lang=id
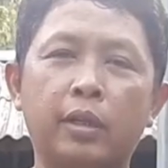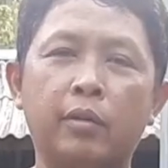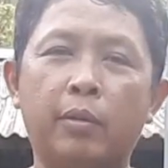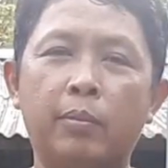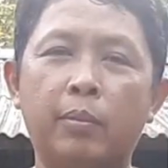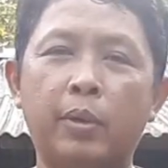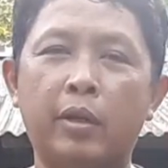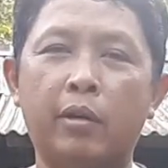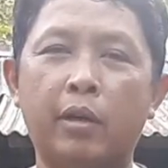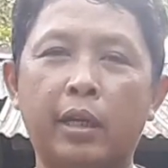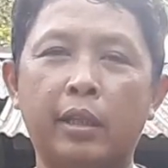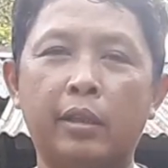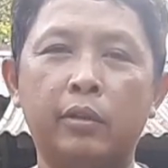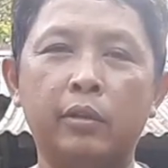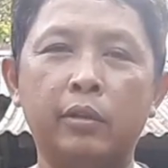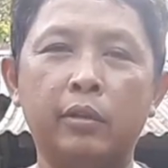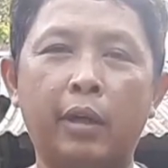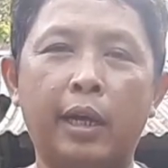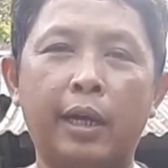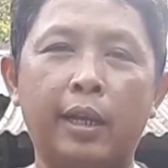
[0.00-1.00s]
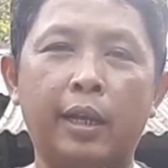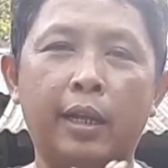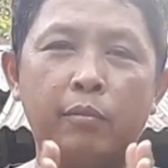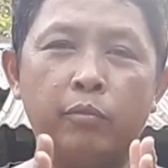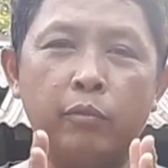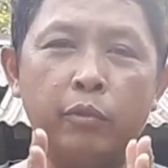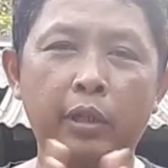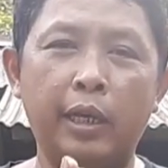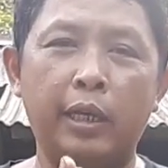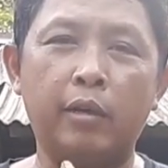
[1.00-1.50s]
wabarakatuh
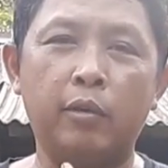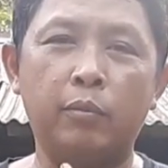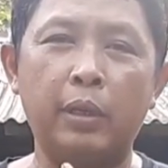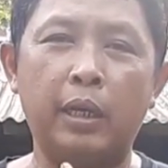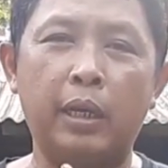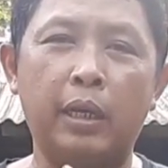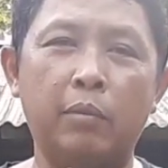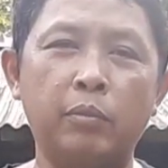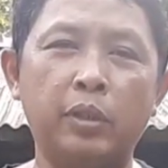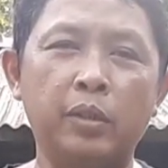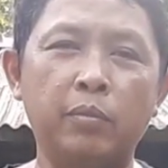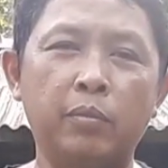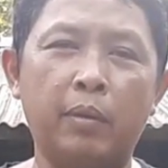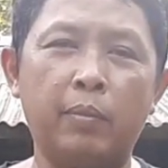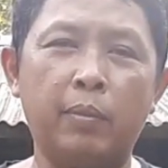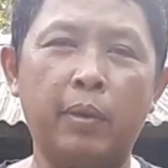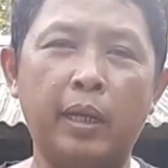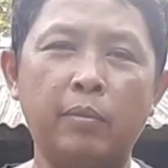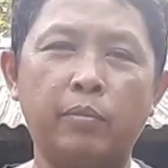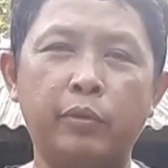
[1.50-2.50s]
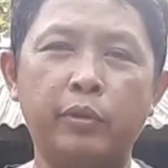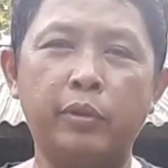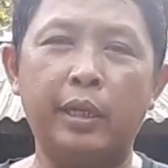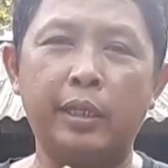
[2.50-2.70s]
Alhamdulillahirrahmanirrahim Bapak Ibu